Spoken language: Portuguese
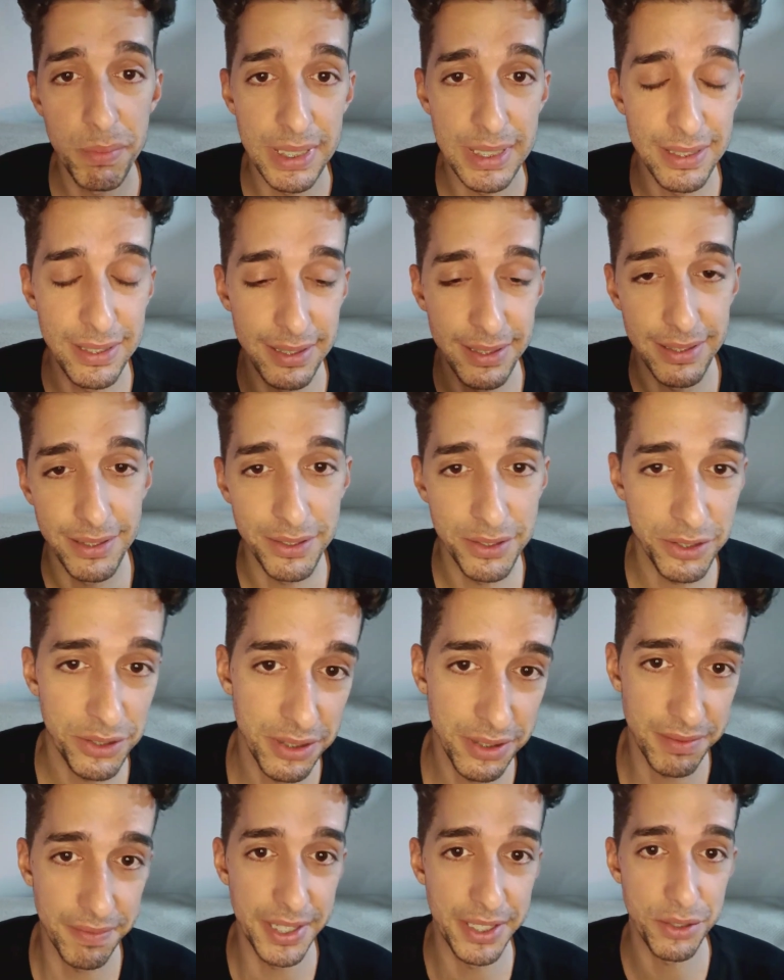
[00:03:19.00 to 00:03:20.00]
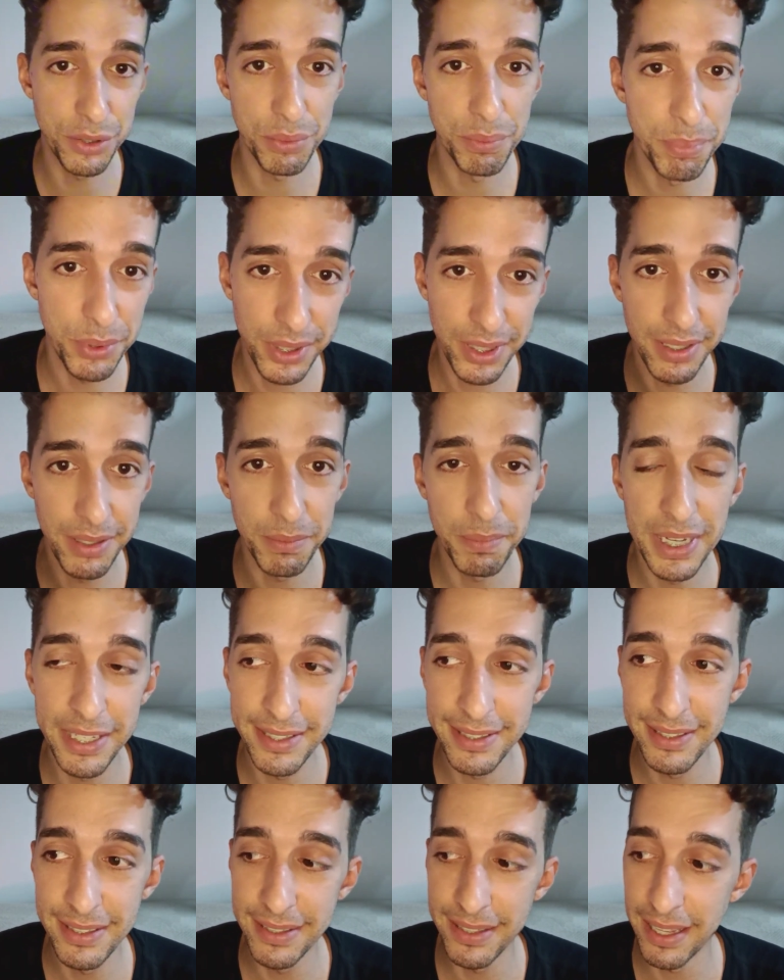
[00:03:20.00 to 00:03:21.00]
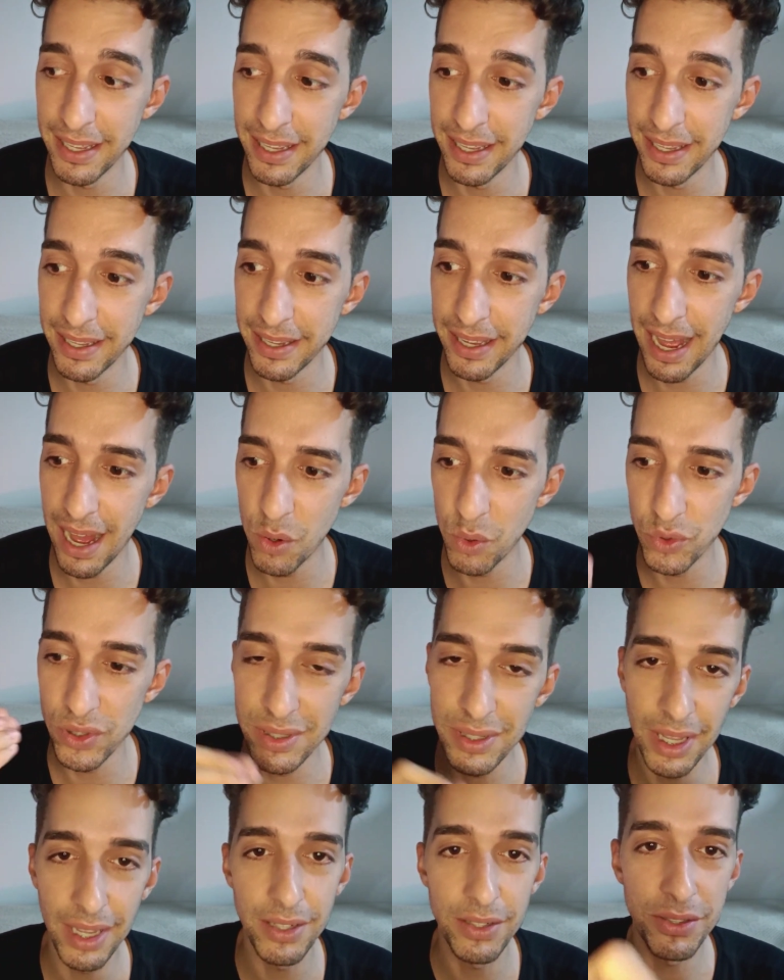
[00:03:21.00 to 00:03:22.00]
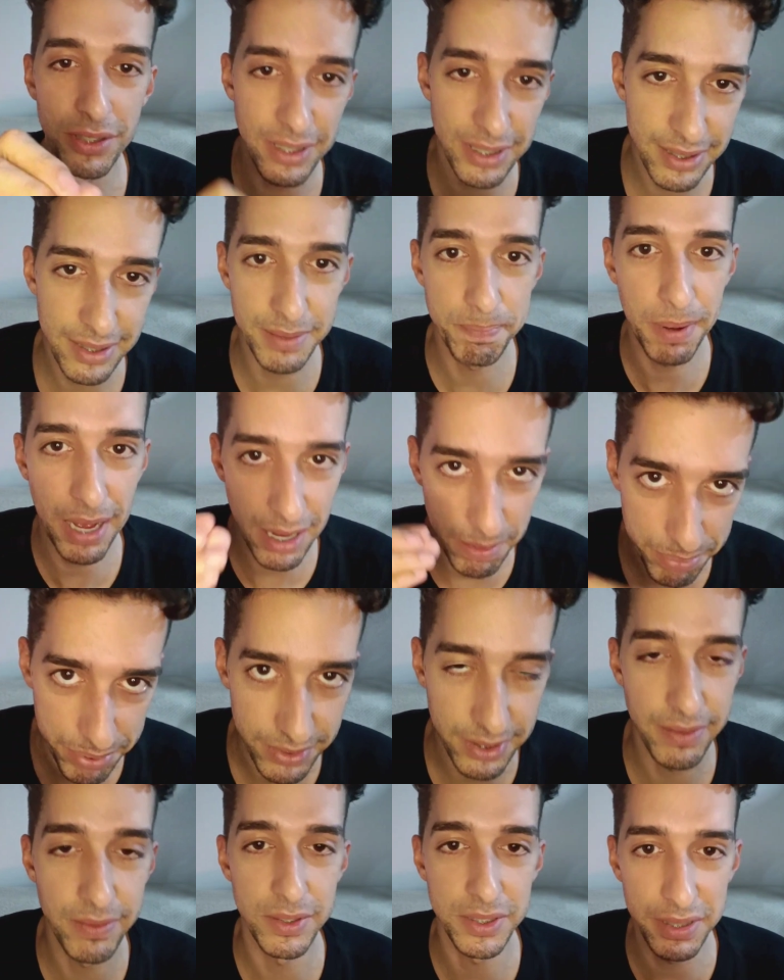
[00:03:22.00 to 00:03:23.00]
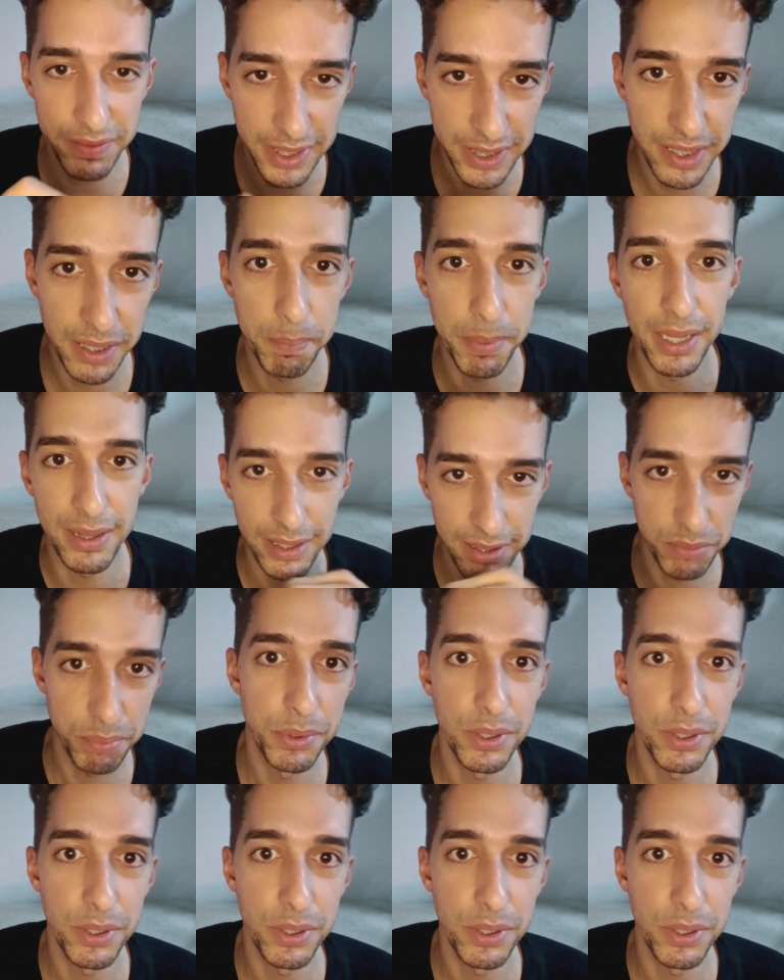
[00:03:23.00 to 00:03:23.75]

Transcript: mas te deixa um pouquinho mais é, ausente desses papos que você vai ter para entender um